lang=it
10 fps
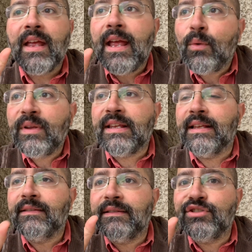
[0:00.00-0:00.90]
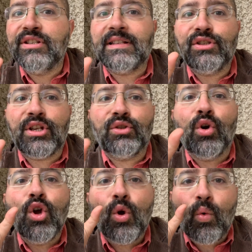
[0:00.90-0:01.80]
E quindi ci sta
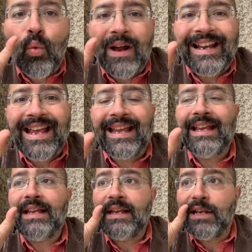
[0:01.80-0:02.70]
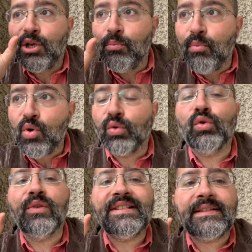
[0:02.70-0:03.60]
dicendo qual è il
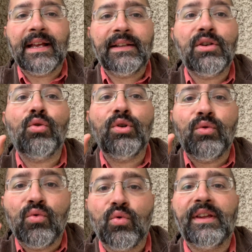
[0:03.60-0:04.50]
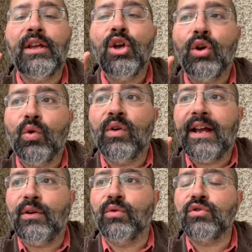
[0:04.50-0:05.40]
mondo estetico in cui
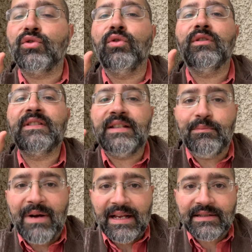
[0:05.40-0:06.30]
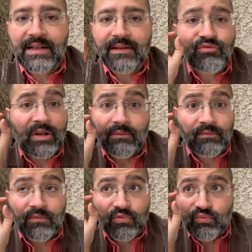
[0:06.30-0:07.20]
Cocaine Orso si basa, cioè
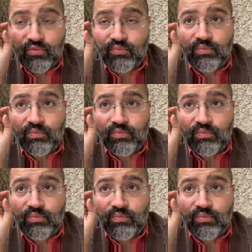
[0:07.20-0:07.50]
su, su,